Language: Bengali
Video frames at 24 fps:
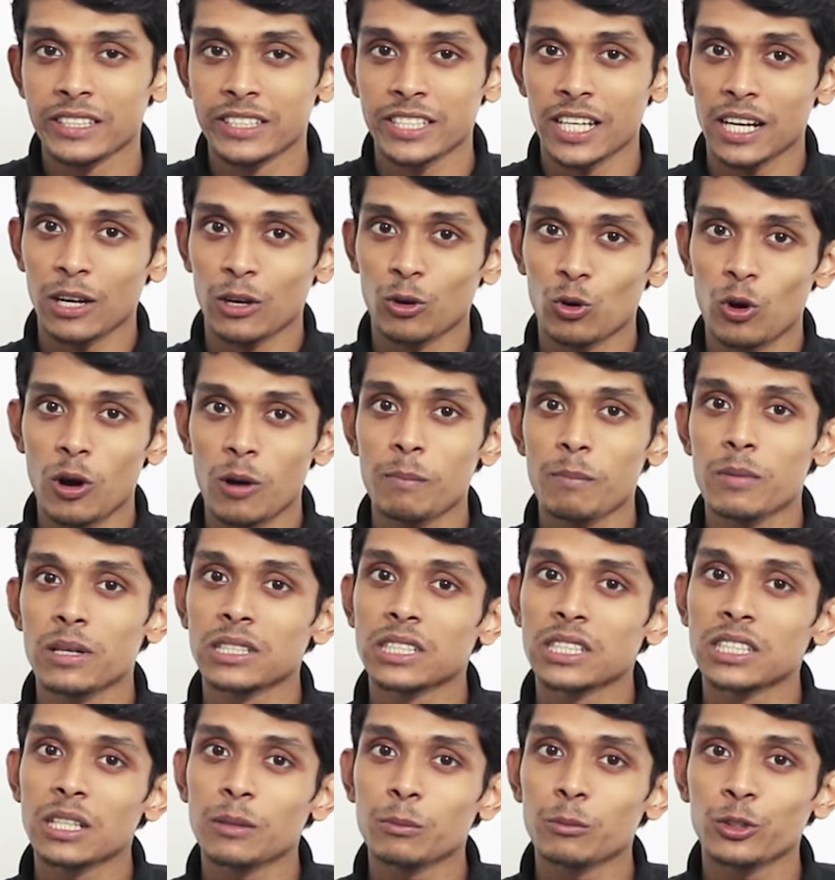যারা কম
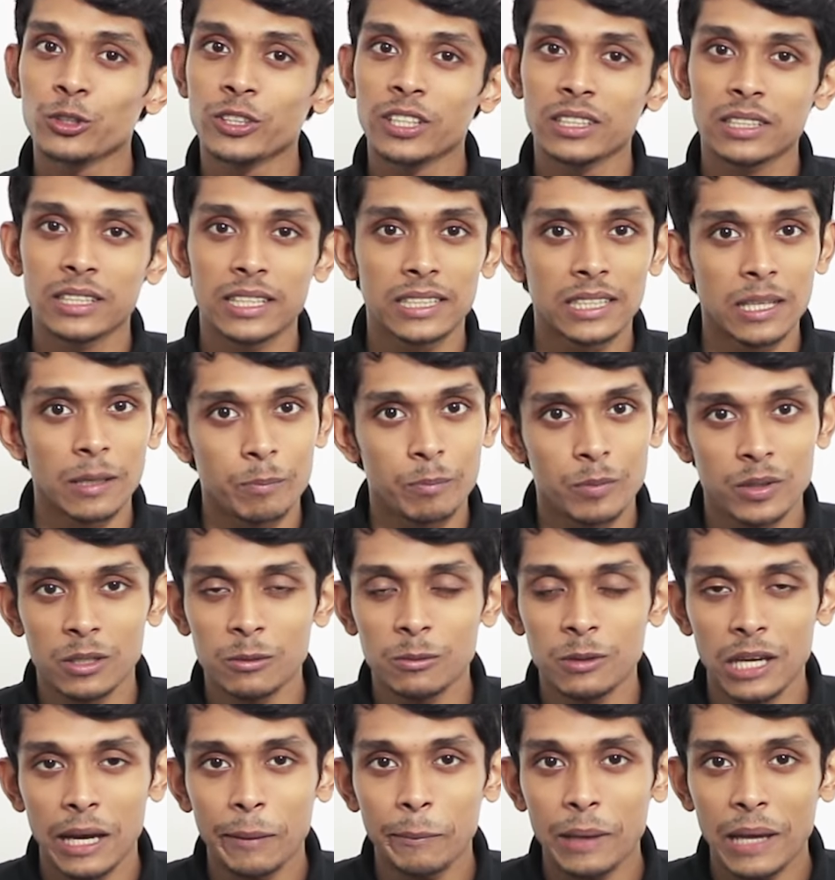বাজেটের মধ্যে দেখতে
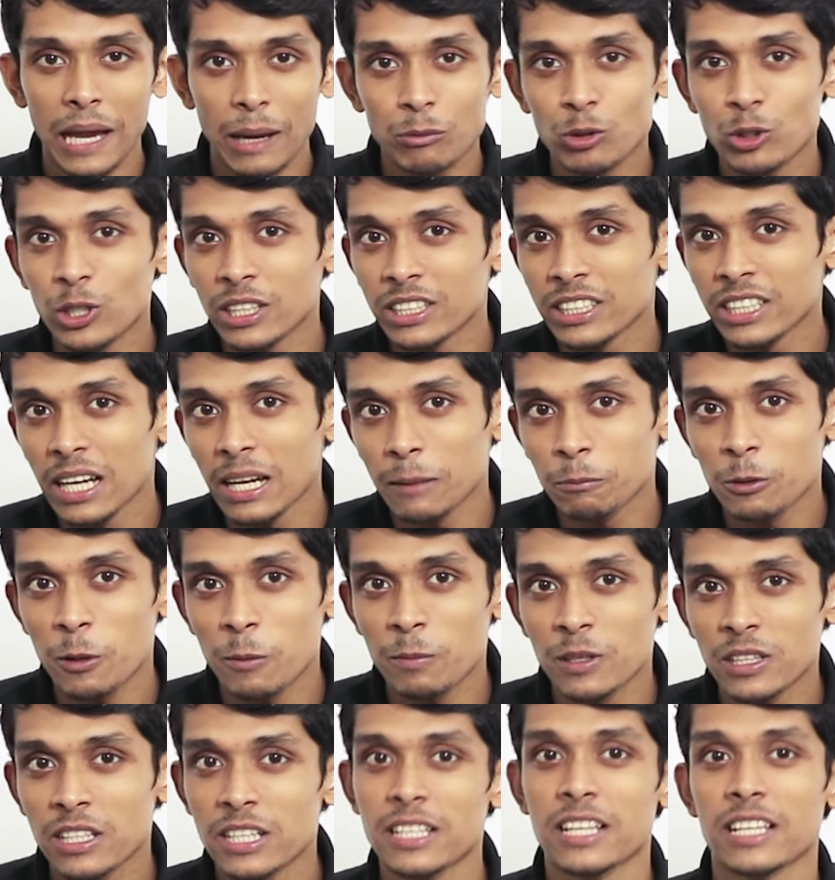প্রিমিয়াম এমন একটি
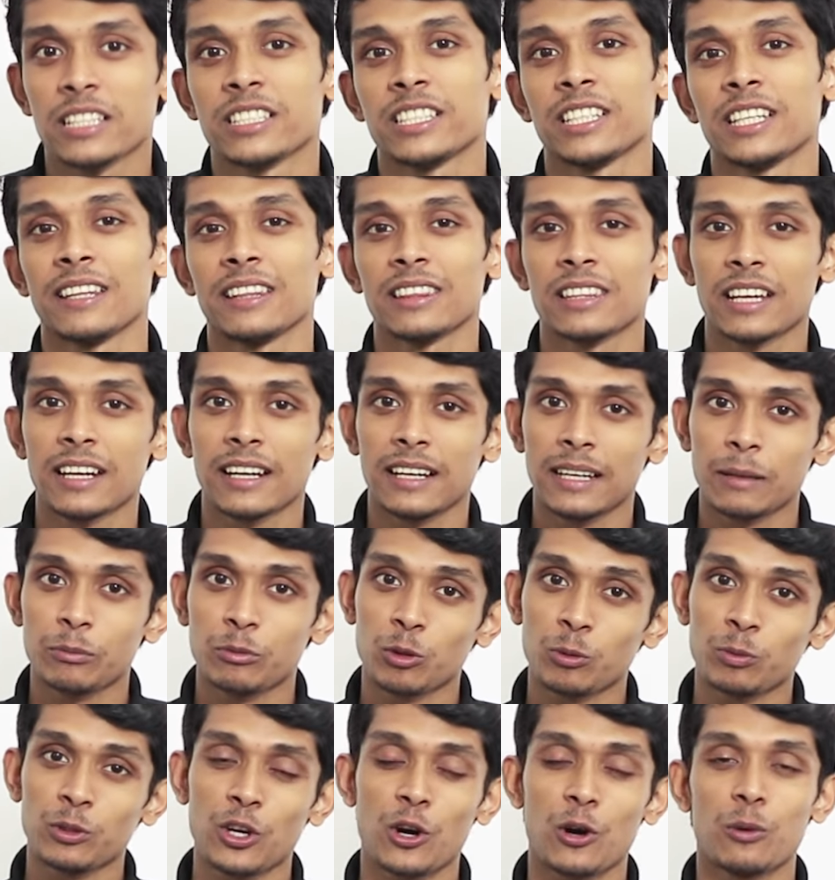ল্যাপটপ নিতে যাচ্ছেন তারা
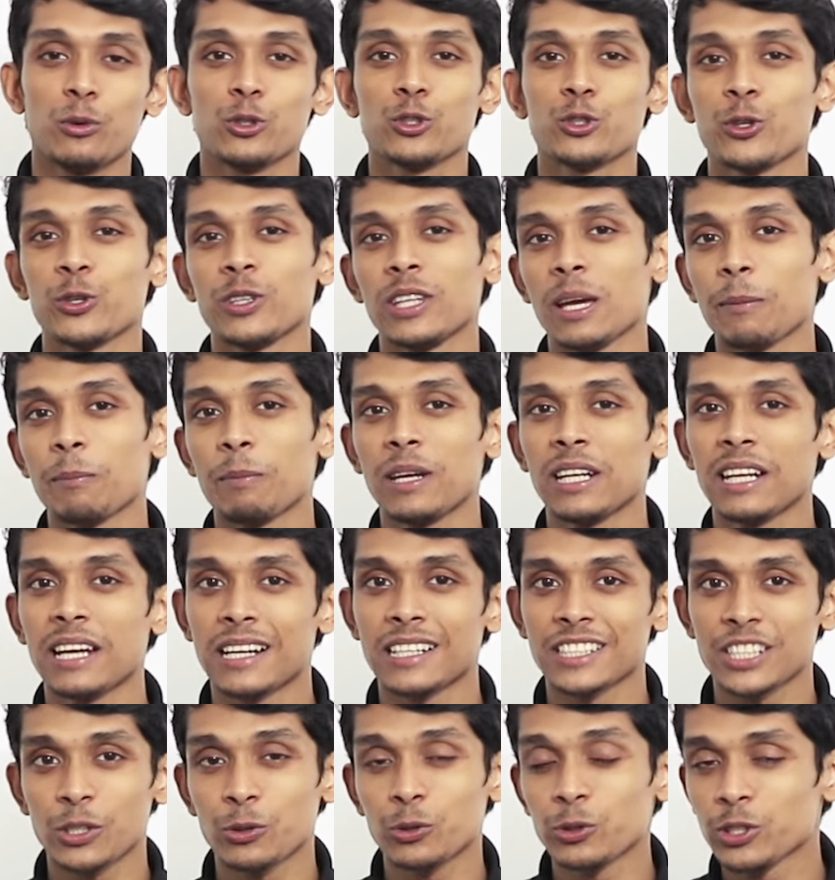ল্যাপটপটি অবশ্যই দেখবেন
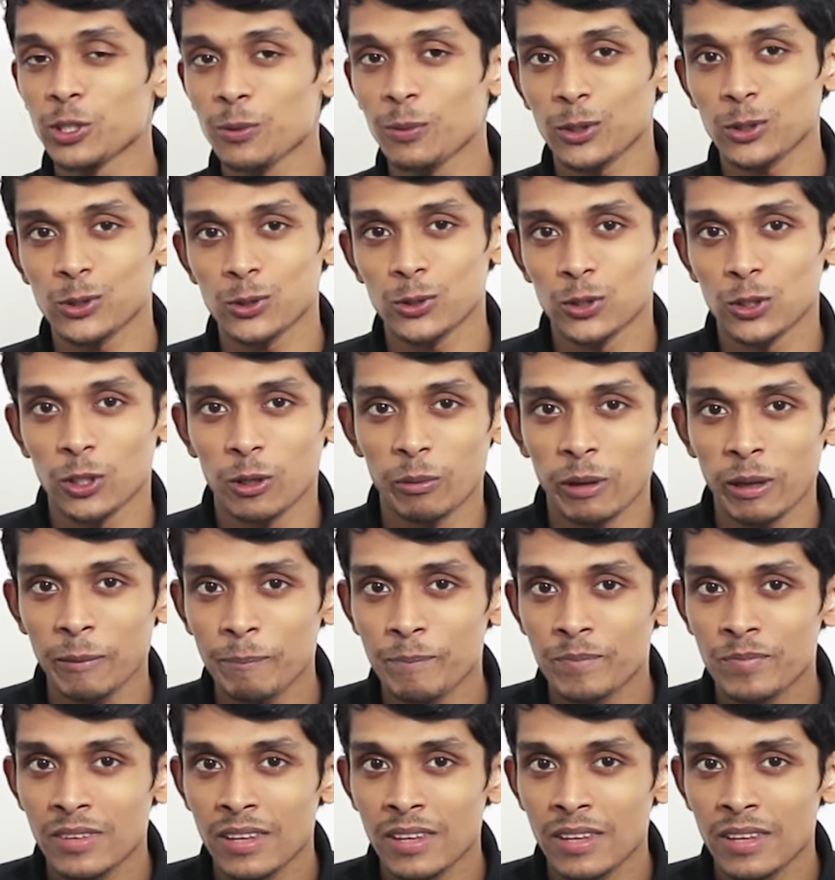আশা করছি পছন্দ হবে